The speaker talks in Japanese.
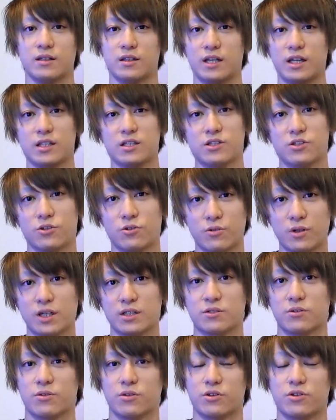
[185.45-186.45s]
現状
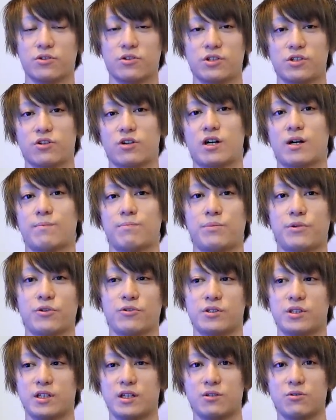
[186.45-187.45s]
はその休止を発
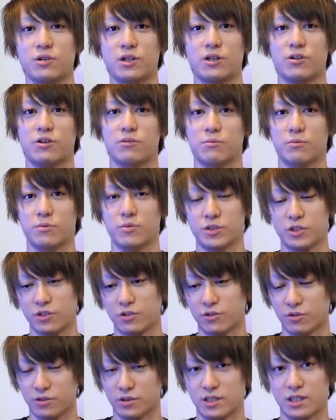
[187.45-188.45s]
表した時よりももち
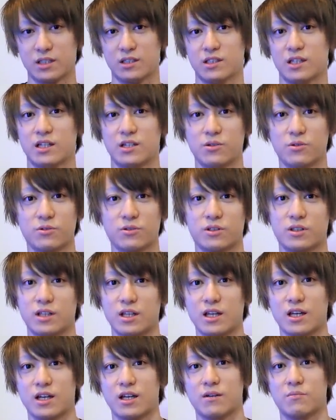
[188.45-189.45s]
ろん全然良く
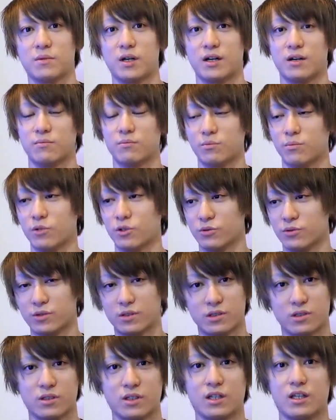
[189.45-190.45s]
て、まあもう普
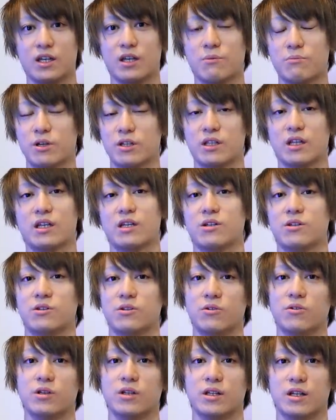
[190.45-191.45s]
通にゲームはでき
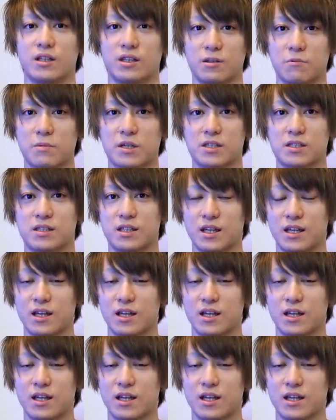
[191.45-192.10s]
るようになってます。